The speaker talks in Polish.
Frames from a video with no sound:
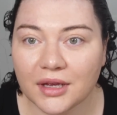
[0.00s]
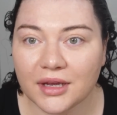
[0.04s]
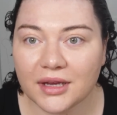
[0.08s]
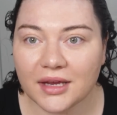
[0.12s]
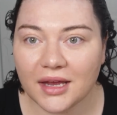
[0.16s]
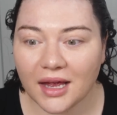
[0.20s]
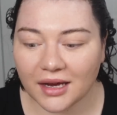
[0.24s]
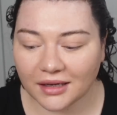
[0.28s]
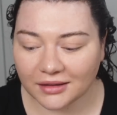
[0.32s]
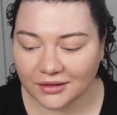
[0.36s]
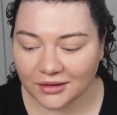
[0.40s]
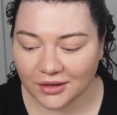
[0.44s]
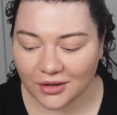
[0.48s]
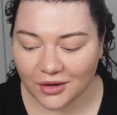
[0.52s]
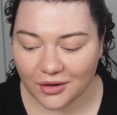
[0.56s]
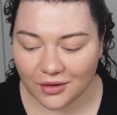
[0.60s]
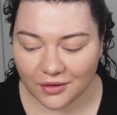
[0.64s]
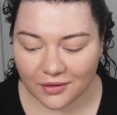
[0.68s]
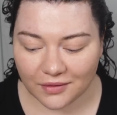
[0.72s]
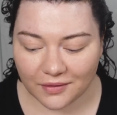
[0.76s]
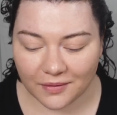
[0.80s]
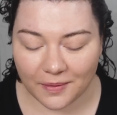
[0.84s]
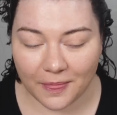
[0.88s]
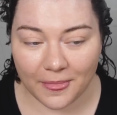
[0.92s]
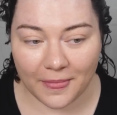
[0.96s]
jak
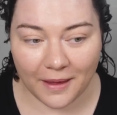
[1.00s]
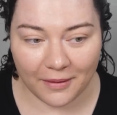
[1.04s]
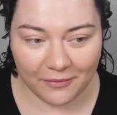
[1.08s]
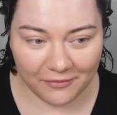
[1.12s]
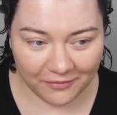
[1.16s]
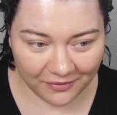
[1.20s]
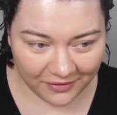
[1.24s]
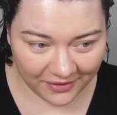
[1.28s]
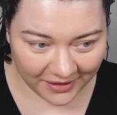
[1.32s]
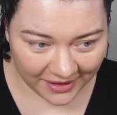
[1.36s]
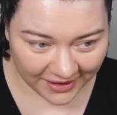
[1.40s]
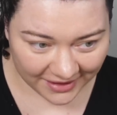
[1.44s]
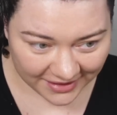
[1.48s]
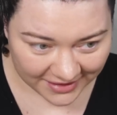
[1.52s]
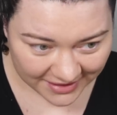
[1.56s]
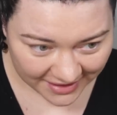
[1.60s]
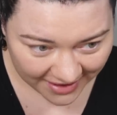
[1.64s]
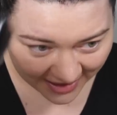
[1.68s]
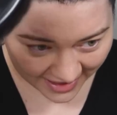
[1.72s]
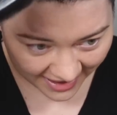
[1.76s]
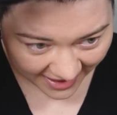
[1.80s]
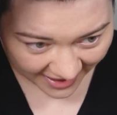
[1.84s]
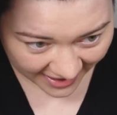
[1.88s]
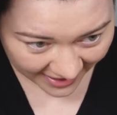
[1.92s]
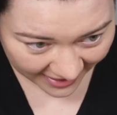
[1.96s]
to nam
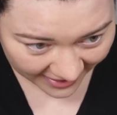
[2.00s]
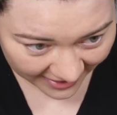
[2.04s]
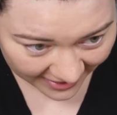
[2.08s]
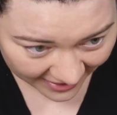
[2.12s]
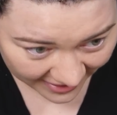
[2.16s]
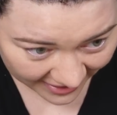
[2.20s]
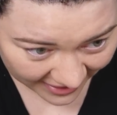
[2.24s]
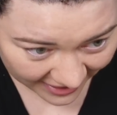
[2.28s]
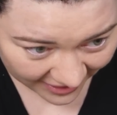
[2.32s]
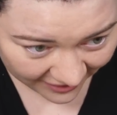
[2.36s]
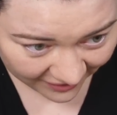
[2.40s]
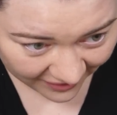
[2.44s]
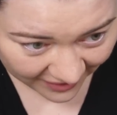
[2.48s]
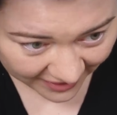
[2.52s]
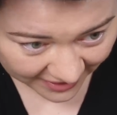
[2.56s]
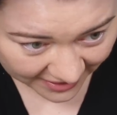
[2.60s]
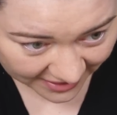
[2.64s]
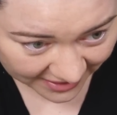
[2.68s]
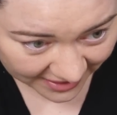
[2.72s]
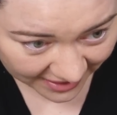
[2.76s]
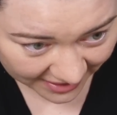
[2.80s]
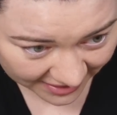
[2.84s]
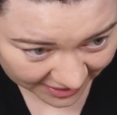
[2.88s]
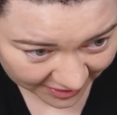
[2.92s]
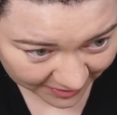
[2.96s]
wyjdzie. Więc
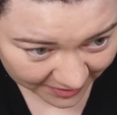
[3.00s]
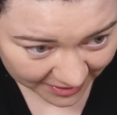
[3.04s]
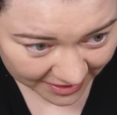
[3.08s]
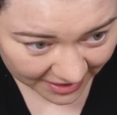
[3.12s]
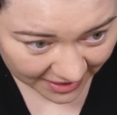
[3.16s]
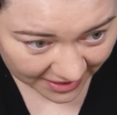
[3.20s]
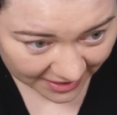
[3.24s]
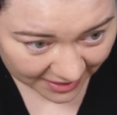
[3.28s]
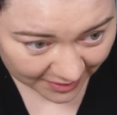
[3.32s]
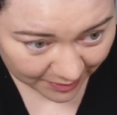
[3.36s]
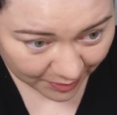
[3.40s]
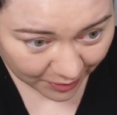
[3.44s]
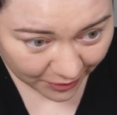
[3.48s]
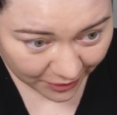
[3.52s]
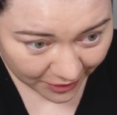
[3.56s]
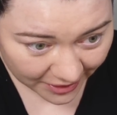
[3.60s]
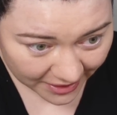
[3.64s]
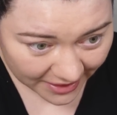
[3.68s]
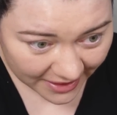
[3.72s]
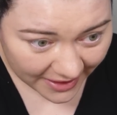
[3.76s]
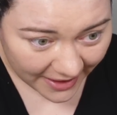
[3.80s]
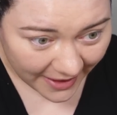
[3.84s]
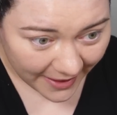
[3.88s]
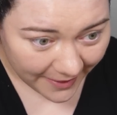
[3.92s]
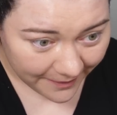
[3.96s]
ja sobie teraz
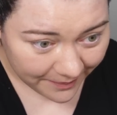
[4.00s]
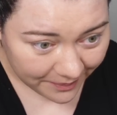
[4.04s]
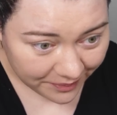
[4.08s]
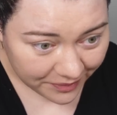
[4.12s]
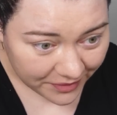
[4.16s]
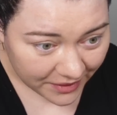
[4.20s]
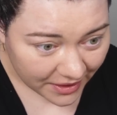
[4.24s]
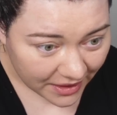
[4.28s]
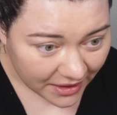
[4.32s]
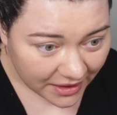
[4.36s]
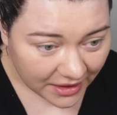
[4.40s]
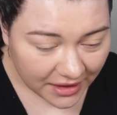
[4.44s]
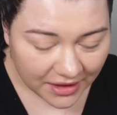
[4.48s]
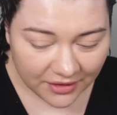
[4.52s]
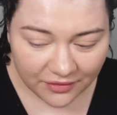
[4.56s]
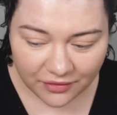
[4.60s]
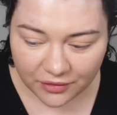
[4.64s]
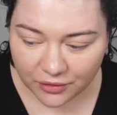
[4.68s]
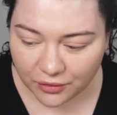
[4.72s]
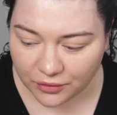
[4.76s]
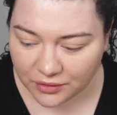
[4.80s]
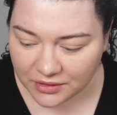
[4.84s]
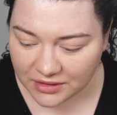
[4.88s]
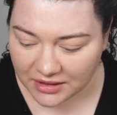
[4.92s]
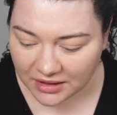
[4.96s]
pójdę i
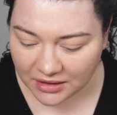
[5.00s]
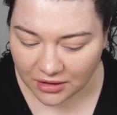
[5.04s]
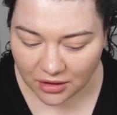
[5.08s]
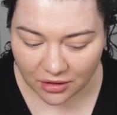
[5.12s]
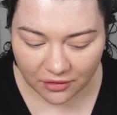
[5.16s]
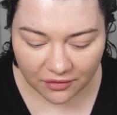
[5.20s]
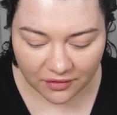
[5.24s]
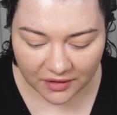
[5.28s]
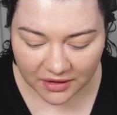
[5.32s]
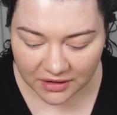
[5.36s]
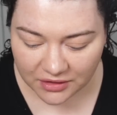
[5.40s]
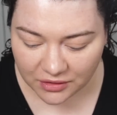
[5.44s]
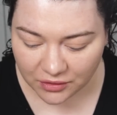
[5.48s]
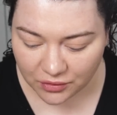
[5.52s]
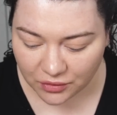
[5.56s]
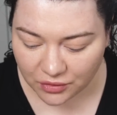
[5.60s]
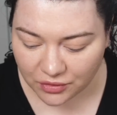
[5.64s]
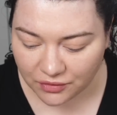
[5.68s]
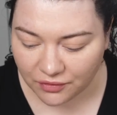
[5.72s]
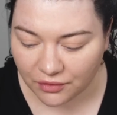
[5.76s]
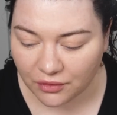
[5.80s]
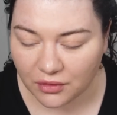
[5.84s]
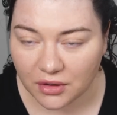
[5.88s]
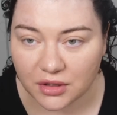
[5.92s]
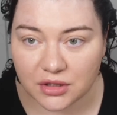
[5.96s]
wrócę do Was
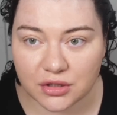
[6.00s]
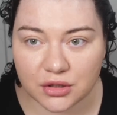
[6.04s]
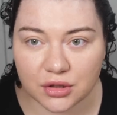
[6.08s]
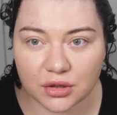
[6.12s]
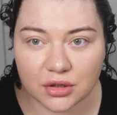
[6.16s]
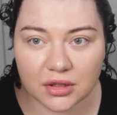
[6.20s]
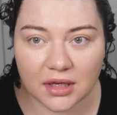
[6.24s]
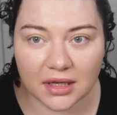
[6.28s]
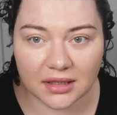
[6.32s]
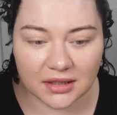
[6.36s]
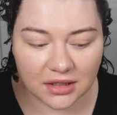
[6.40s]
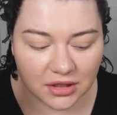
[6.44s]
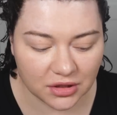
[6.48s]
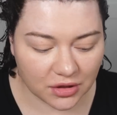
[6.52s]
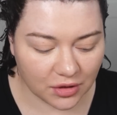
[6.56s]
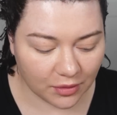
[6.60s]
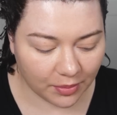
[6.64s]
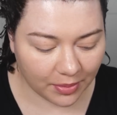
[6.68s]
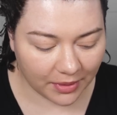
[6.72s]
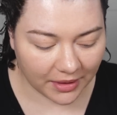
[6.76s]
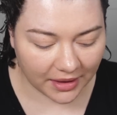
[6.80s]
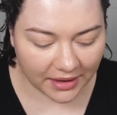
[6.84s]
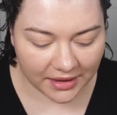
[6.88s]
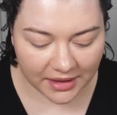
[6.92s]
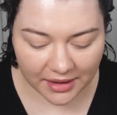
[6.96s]
już, w ogóle szczotka też do
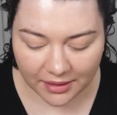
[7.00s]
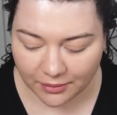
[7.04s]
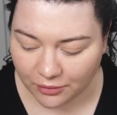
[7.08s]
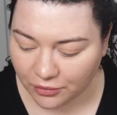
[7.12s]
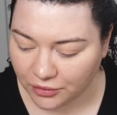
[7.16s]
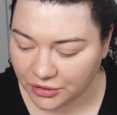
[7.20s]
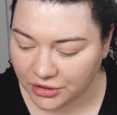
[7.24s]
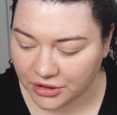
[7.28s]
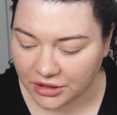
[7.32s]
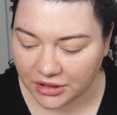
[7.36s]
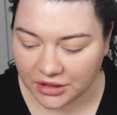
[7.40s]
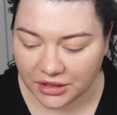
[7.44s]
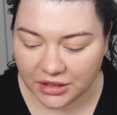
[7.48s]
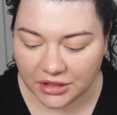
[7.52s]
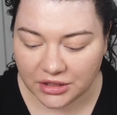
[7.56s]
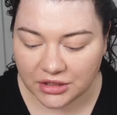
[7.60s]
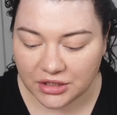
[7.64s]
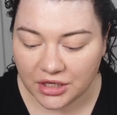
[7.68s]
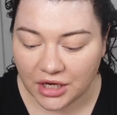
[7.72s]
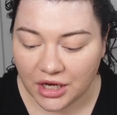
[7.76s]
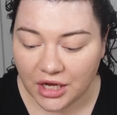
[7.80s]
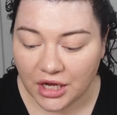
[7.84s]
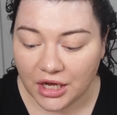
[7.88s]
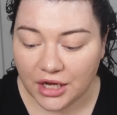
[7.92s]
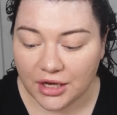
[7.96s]
prania musi
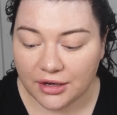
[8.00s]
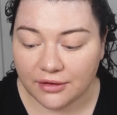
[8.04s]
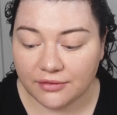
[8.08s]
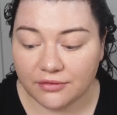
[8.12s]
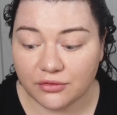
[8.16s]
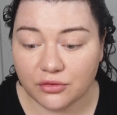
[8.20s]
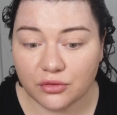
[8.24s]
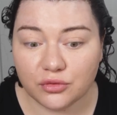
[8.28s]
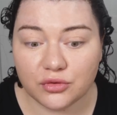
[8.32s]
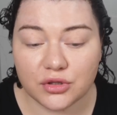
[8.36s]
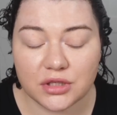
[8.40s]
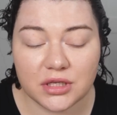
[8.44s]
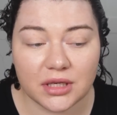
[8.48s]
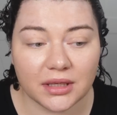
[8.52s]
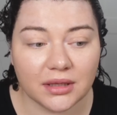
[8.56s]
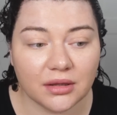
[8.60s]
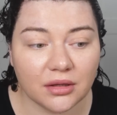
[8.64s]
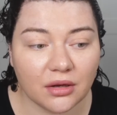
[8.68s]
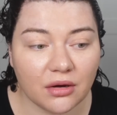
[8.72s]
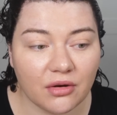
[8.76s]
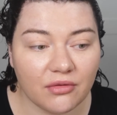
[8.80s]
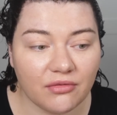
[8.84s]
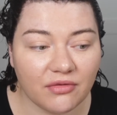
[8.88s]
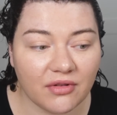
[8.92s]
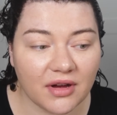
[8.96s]
iść. Wrócę
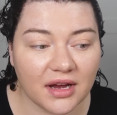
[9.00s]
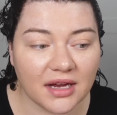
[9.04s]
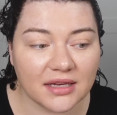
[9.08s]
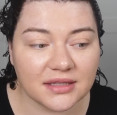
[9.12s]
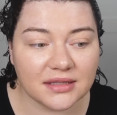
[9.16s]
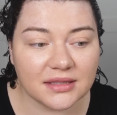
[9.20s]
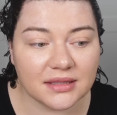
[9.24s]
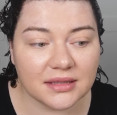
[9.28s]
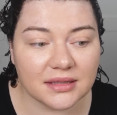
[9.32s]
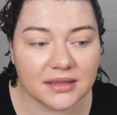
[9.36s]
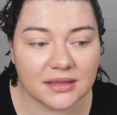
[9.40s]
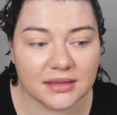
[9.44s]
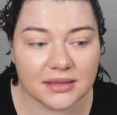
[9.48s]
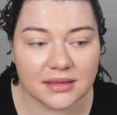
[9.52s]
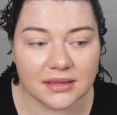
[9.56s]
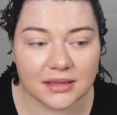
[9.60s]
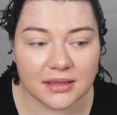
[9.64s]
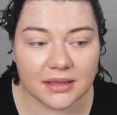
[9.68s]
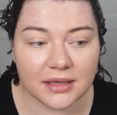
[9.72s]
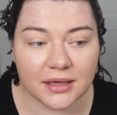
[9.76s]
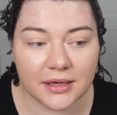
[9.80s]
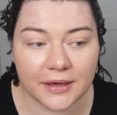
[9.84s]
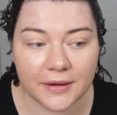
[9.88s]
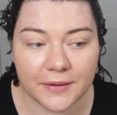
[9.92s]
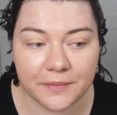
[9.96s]
do Was z,
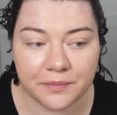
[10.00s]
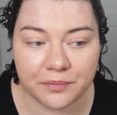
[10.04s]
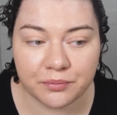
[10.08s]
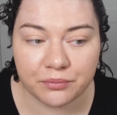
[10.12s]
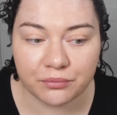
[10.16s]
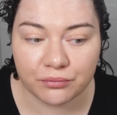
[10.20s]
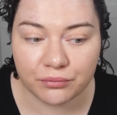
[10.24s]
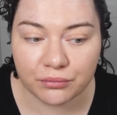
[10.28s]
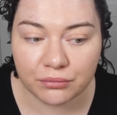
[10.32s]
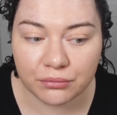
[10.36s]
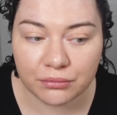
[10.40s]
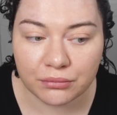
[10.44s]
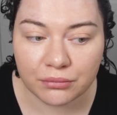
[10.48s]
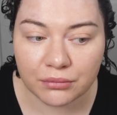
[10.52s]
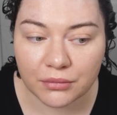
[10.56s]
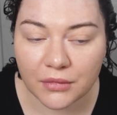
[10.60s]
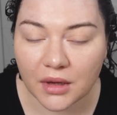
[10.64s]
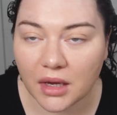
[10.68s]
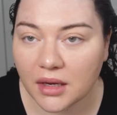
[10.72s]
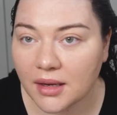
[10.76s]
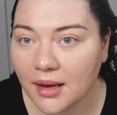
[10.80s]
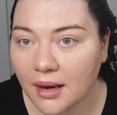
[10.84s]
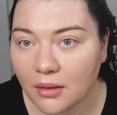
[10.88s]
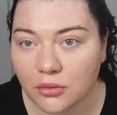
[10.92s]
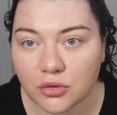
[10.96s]

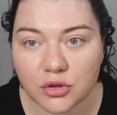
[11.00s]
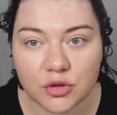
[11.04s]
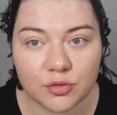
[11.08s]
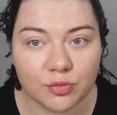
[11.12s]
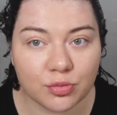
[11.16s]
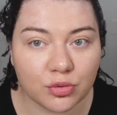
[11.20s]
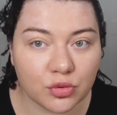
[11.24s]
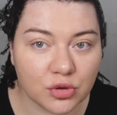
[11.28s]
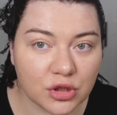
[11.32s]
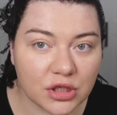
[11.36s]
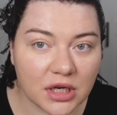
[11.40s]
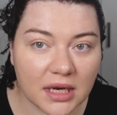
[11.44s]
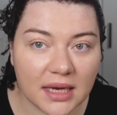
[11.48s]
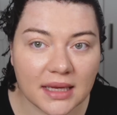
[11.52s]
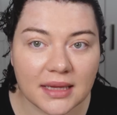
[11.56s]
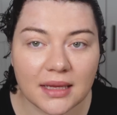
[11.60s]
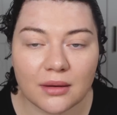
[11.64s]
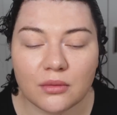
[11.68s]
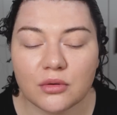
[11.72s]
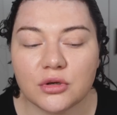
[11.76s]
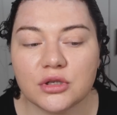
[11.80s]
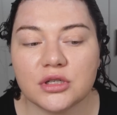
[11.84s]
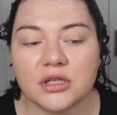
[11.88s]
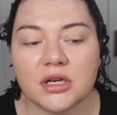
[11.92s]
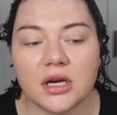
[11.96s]
jak już spłuczę,
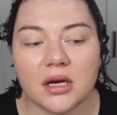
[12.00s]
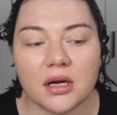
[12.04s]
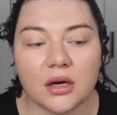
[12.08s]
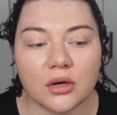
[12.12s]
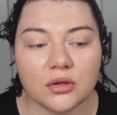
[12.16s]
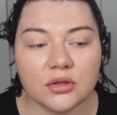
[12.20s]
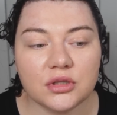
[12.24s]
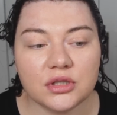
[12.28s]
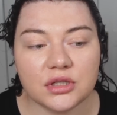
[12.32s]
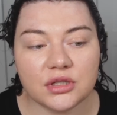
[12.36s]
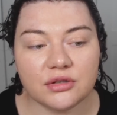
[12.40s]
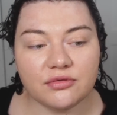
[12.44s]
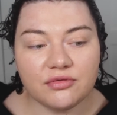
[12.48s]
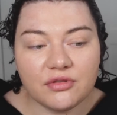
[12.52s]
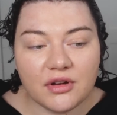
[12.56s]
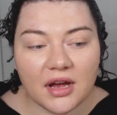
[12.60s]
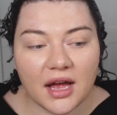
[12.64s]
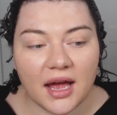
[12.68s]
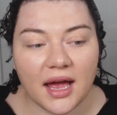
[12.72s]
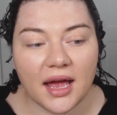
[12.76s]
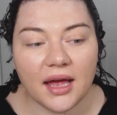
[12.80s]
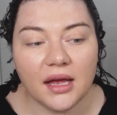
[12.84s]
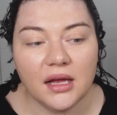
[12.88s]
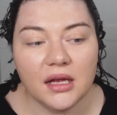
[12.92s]
nałożę odżywkę,